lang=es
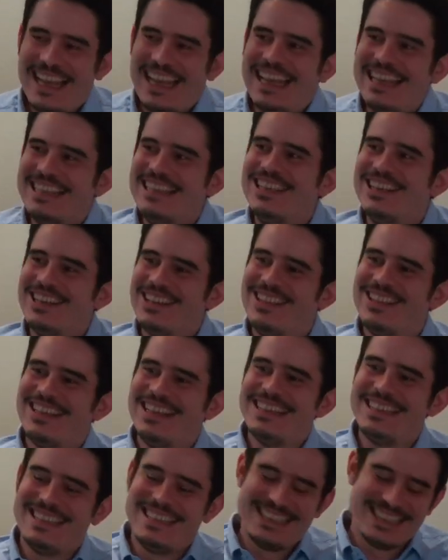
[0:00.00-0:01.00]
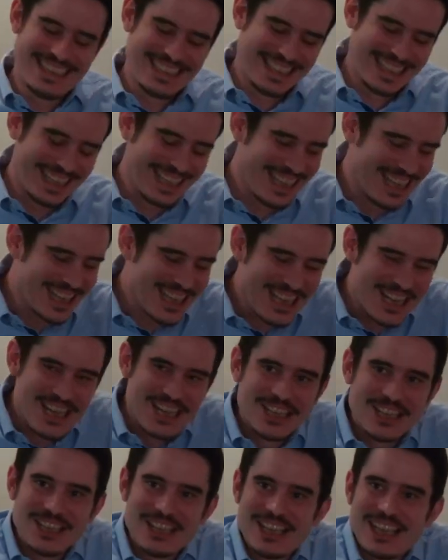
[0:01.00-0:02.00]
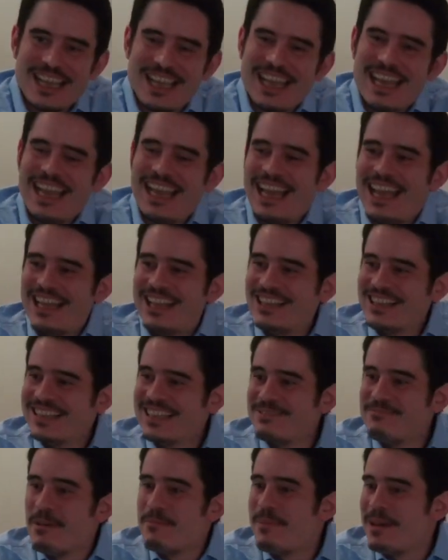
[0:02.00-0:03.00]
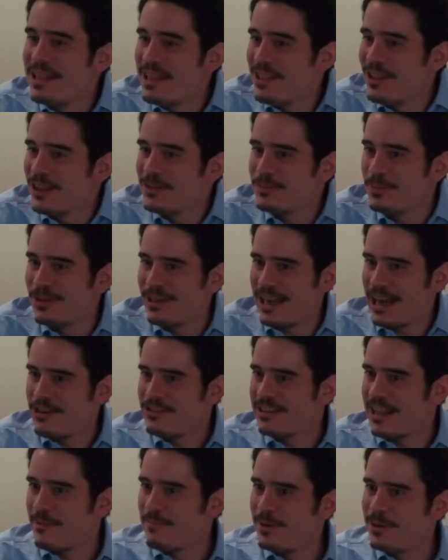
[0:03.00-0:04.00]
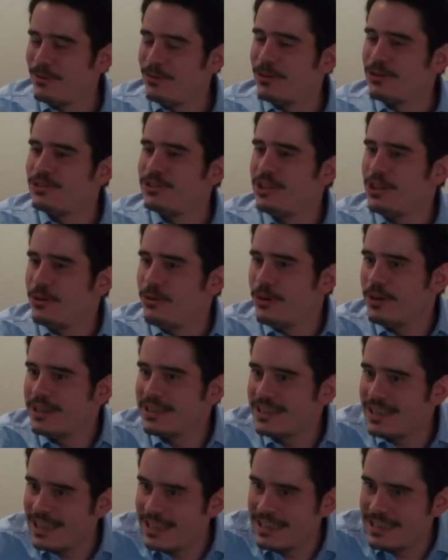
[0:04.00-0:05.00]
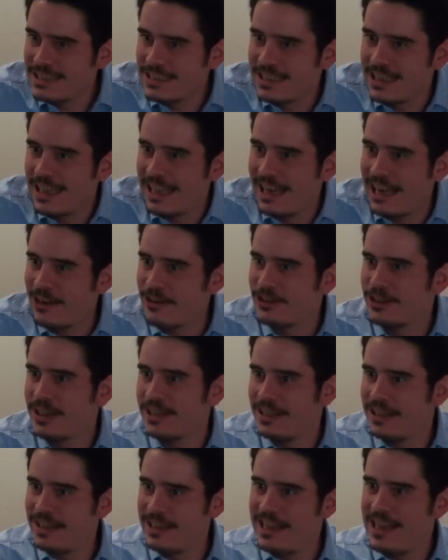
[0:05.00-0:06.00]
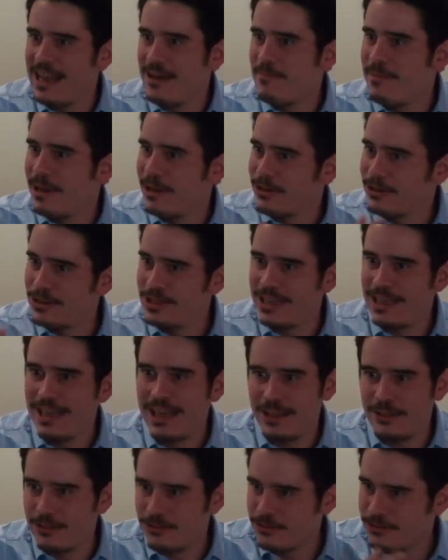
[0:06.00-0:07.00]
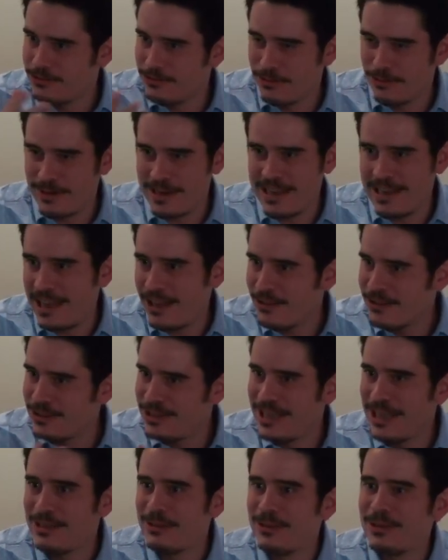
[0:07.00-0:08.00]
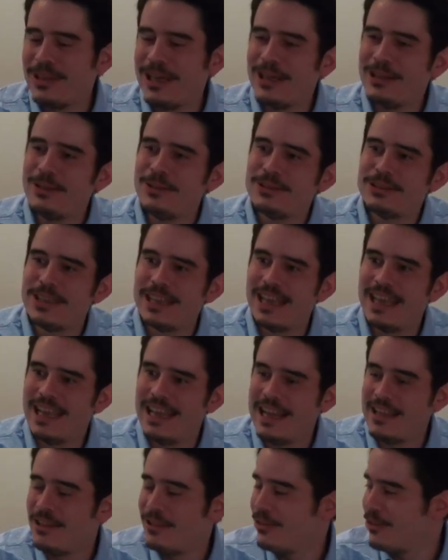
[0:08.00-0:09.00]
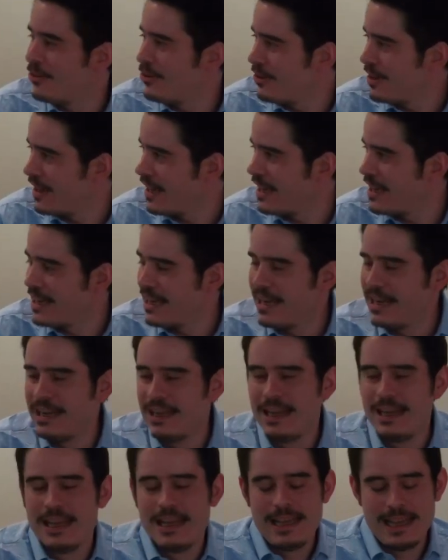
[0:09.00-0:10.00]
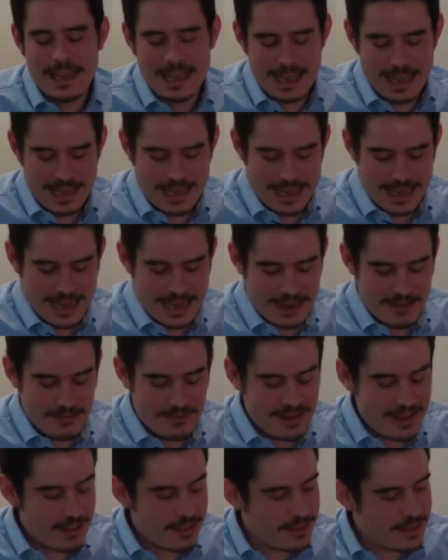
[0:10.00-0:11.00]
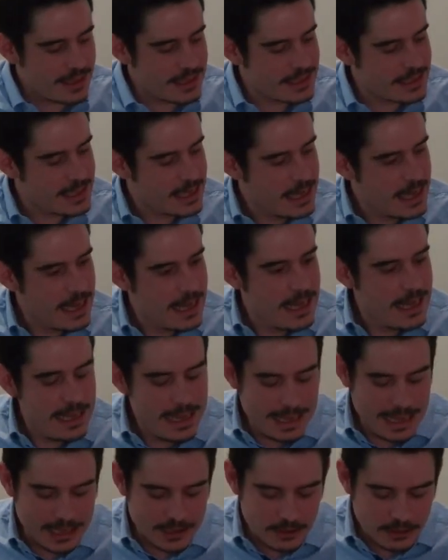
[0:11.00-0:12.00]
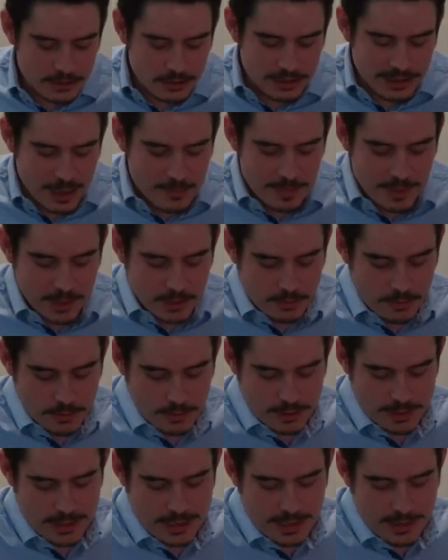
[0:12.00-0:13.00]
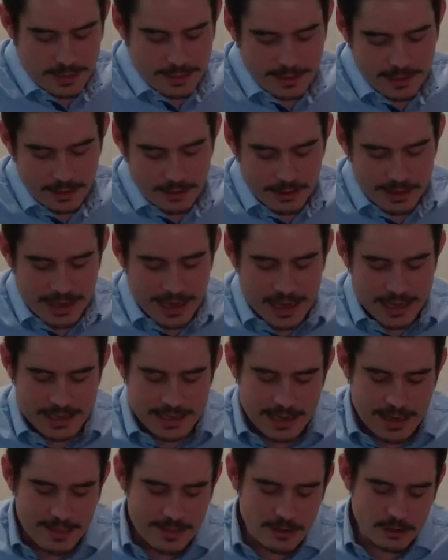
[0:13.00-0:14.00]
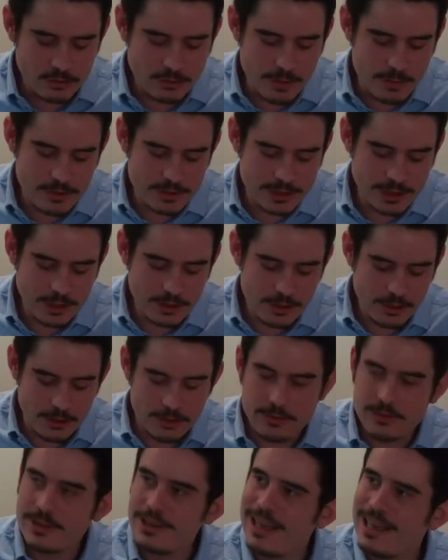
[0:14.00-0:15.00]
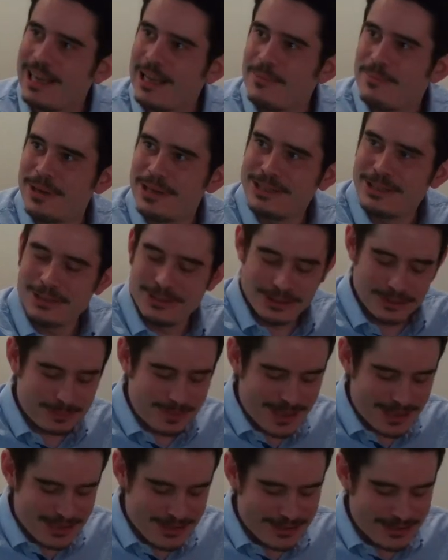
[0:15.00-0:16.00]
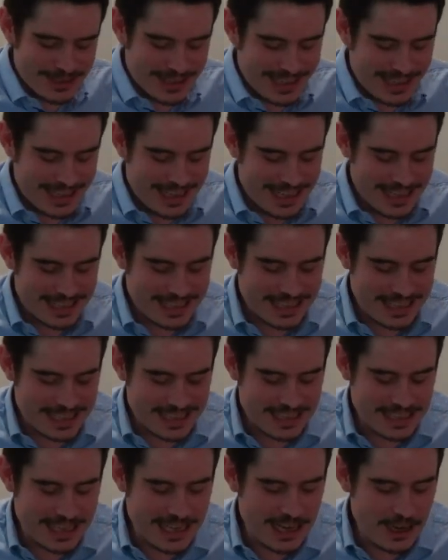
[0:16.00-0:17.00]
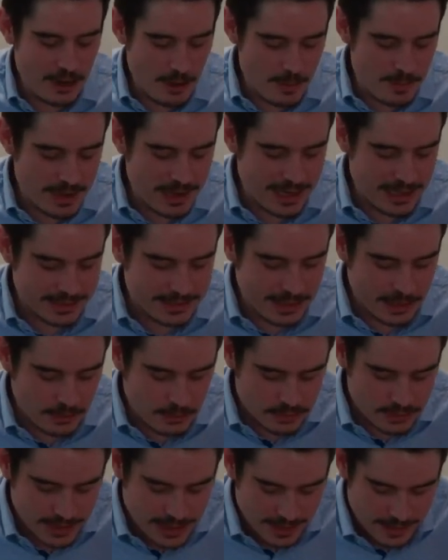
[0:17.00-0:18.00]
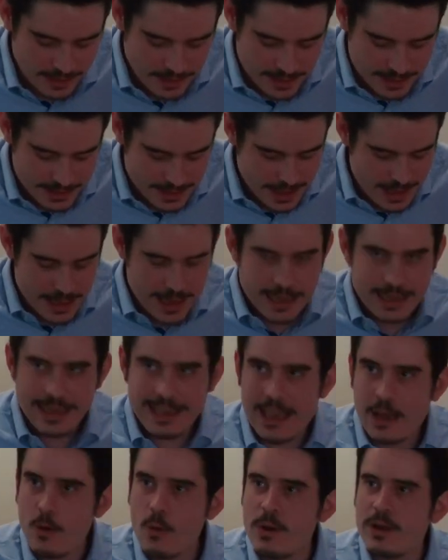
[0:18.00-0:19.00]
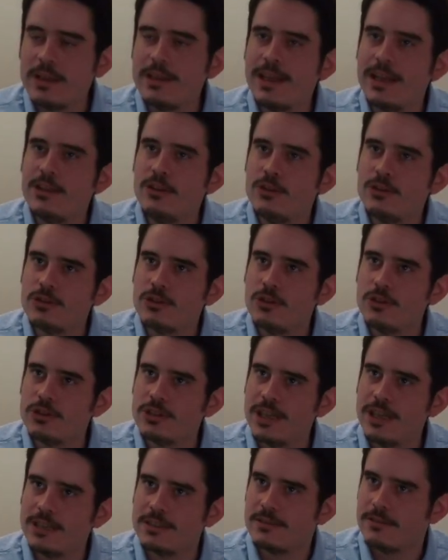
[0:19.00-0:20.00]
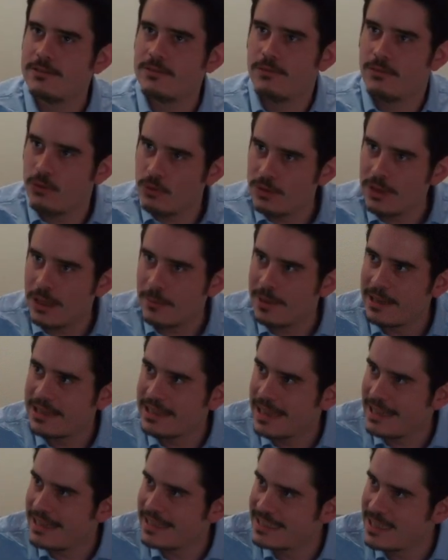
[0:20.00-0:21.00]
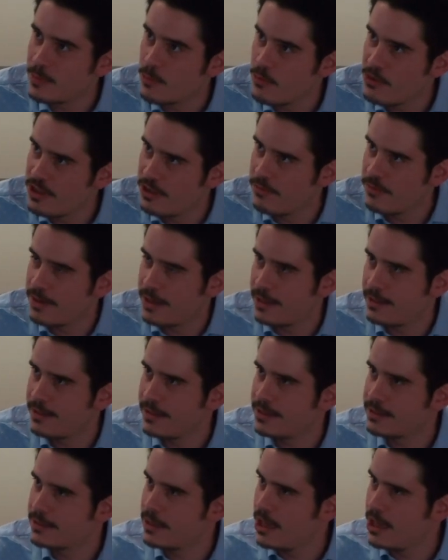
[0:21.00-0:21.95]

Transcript: Entonces, entonces me pedí dos porque eran los capítulos 5 y 6, que eran los que tenía manoseados, subrayados y anotados en la edición original eh, en francés y que son dos capítulos, el 5, La gallina de los huevos de oro, el empréstito español, y el 6, El hombre y las circunstancias, que cuentan dos cosas fundamentales y muy diferentes.